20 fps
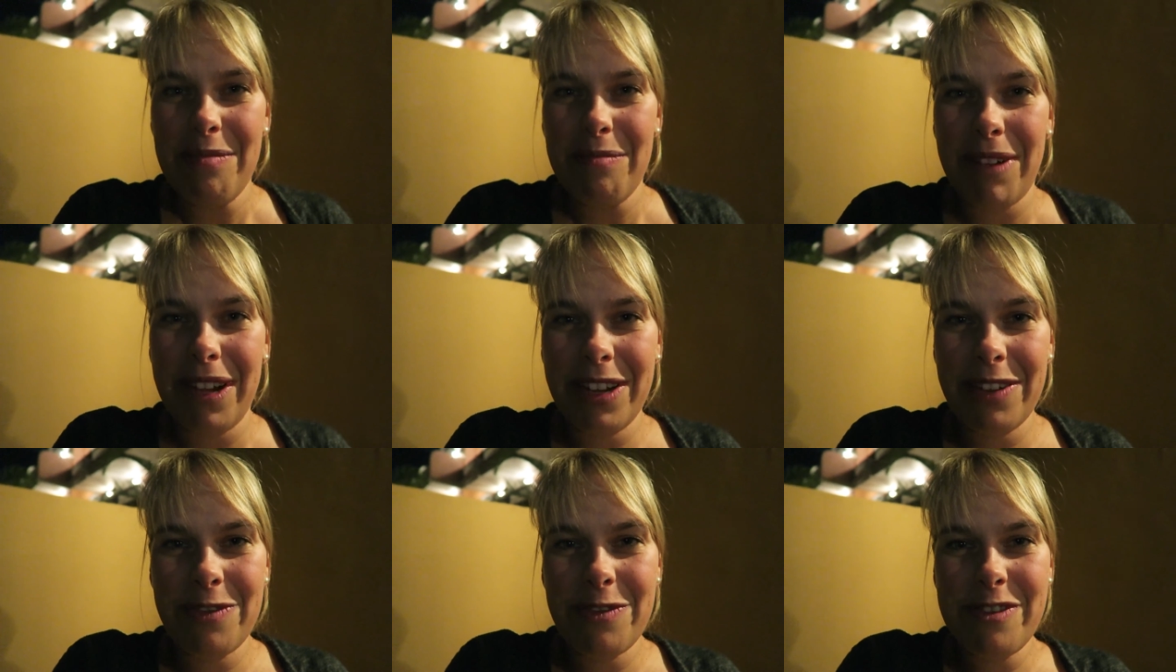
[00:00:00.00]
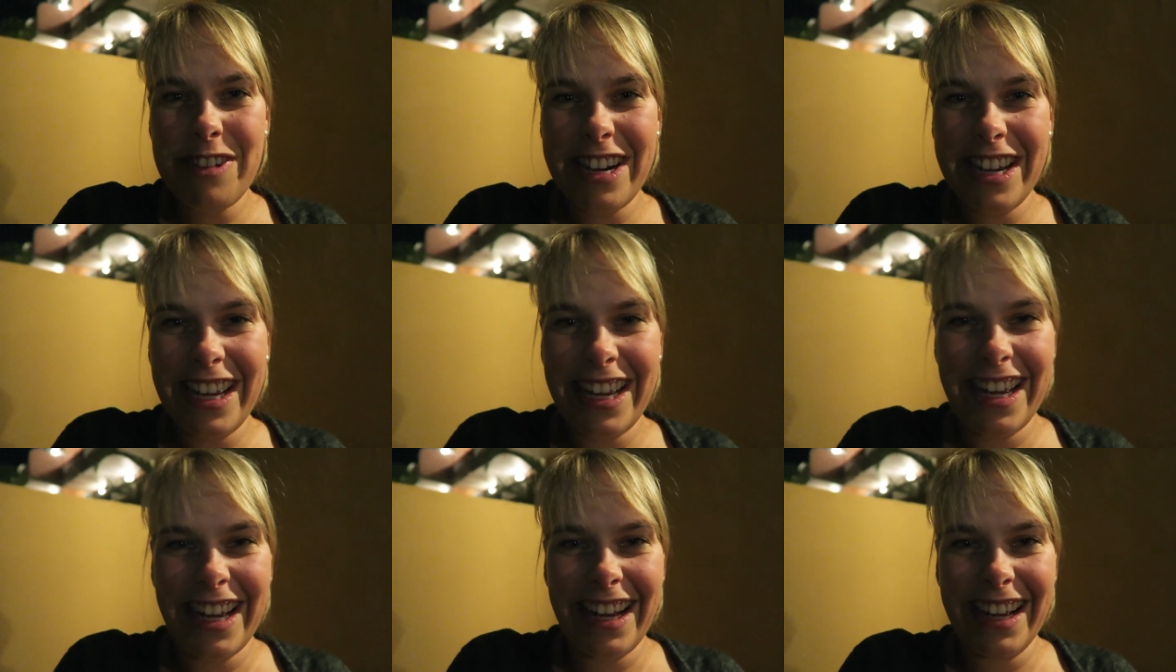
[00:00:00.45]

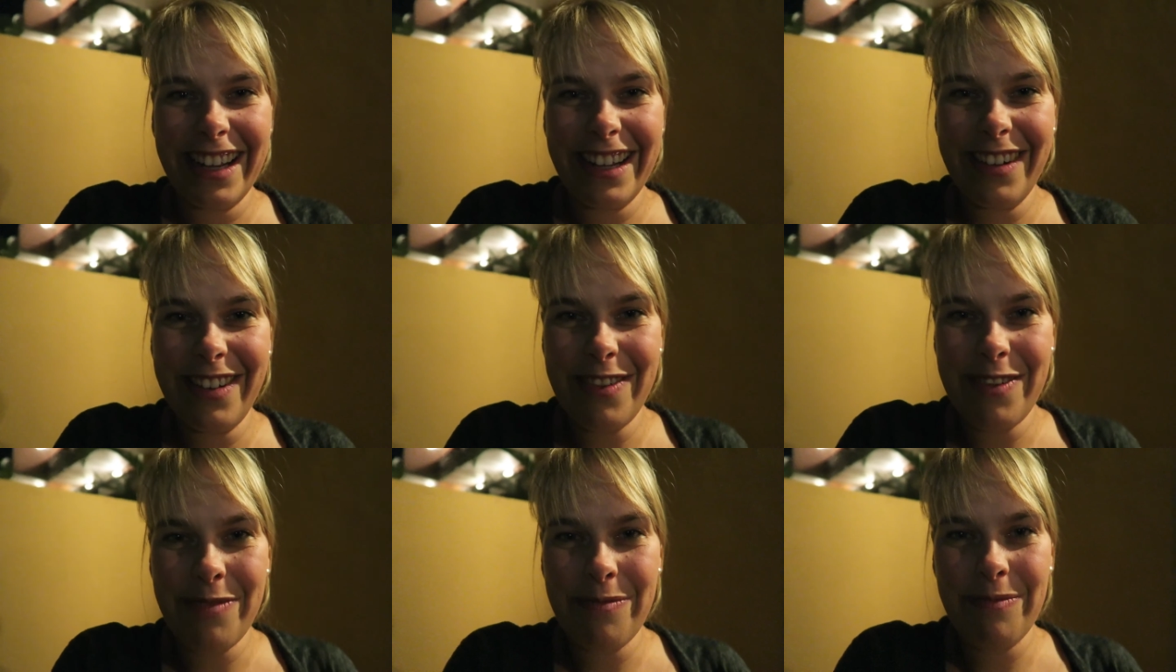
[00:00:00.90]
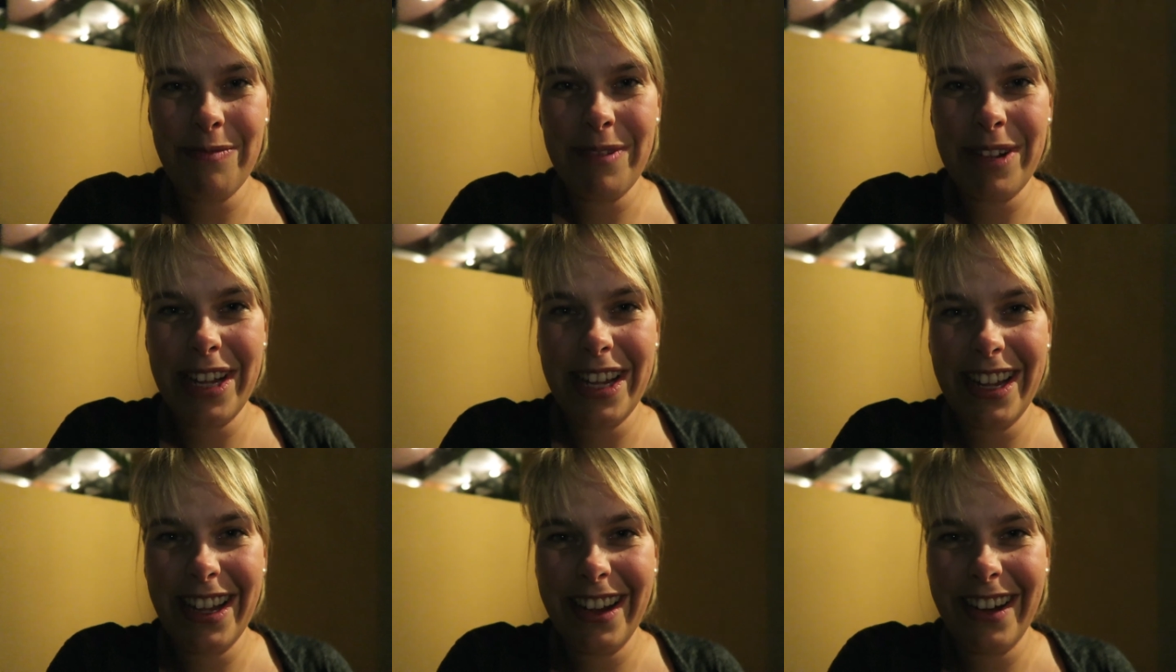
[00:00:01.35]
Balkon gegangen,
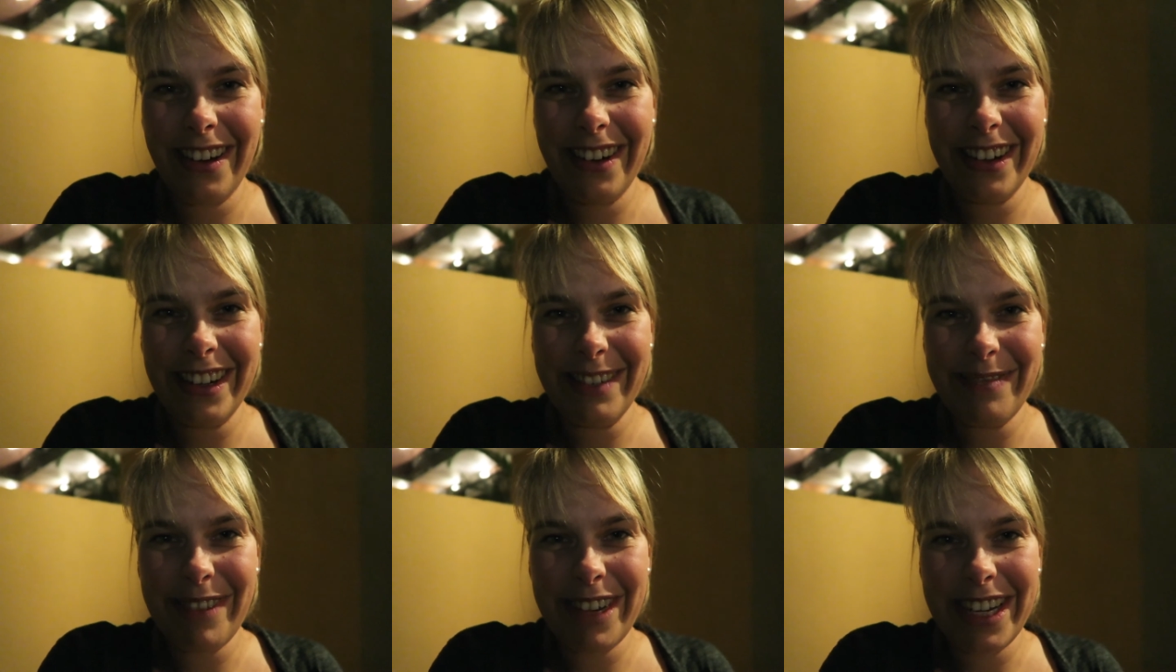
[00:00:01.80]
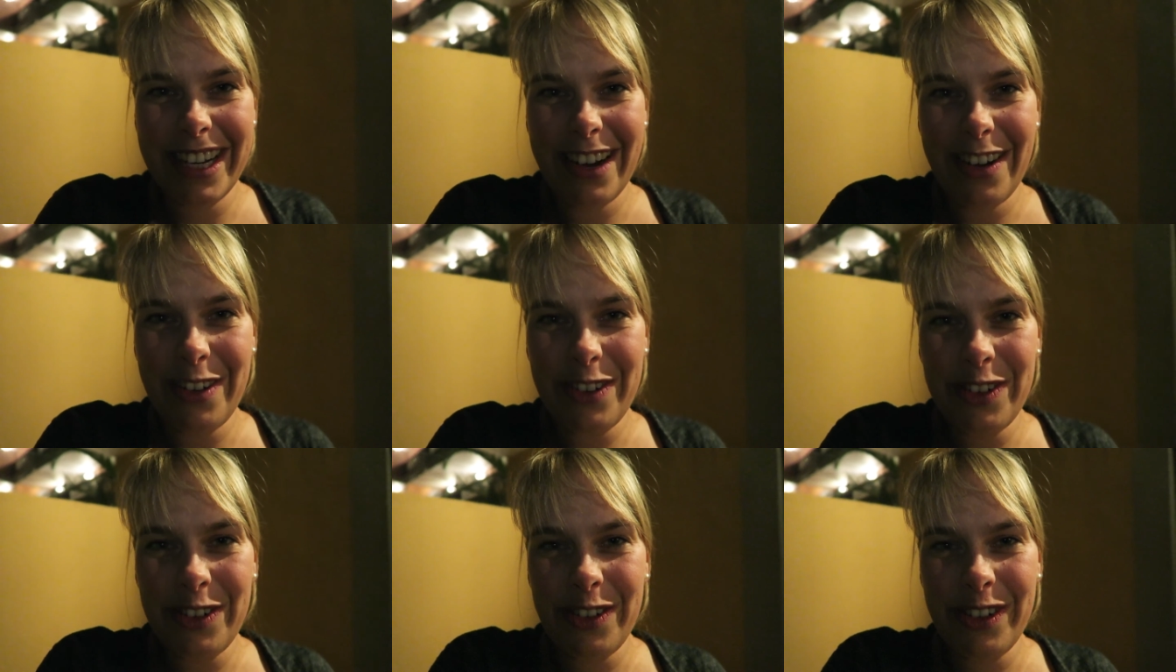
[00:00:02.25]
um äh, mein
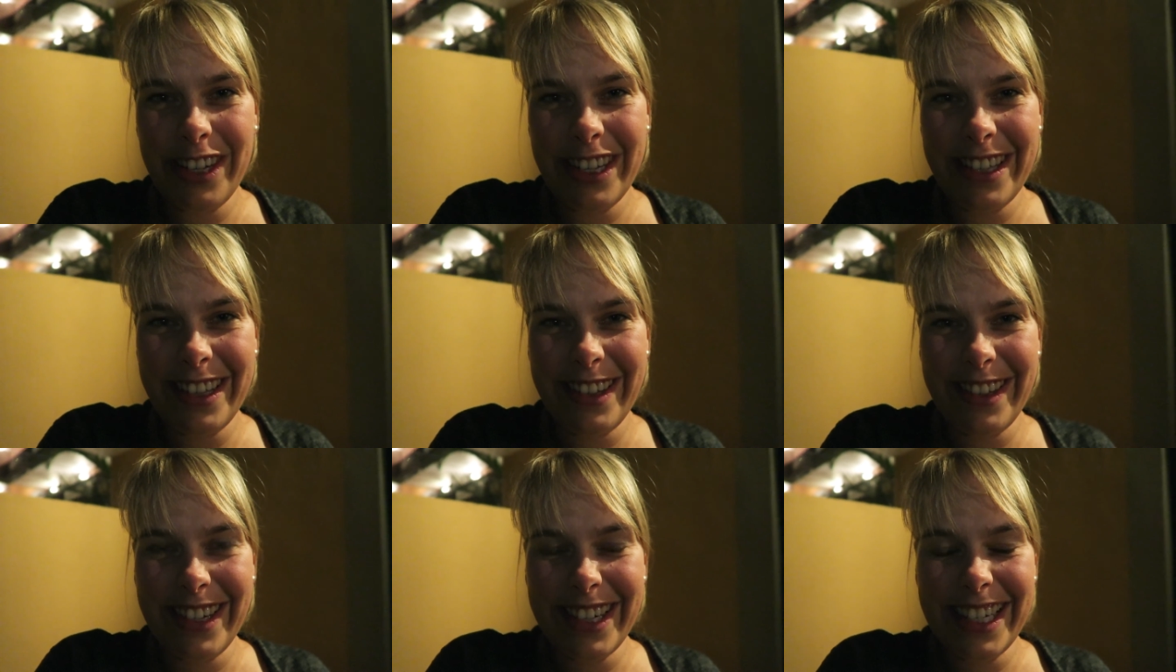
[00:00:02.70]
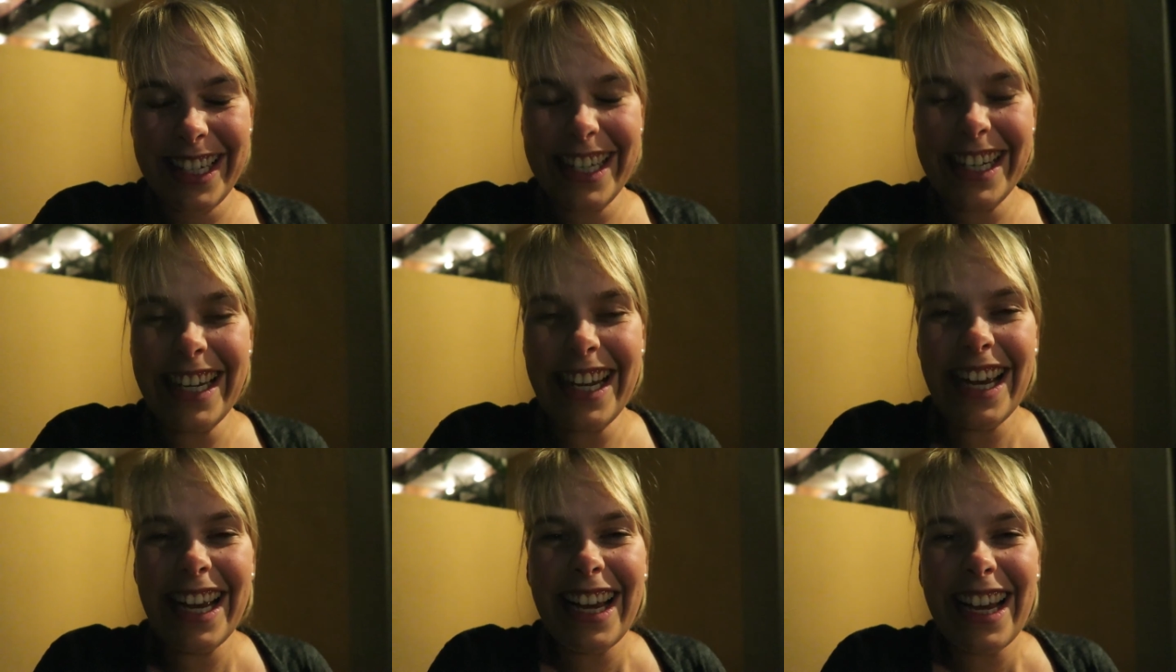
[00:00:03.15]
Outro hier zu
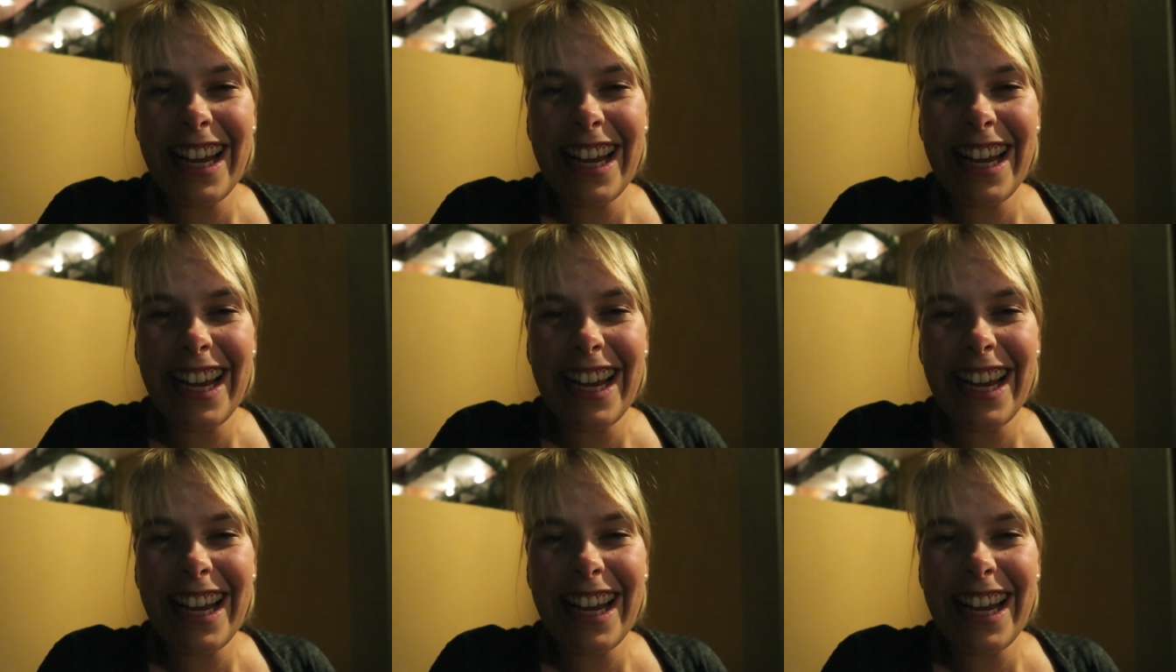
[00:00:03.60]
drehen.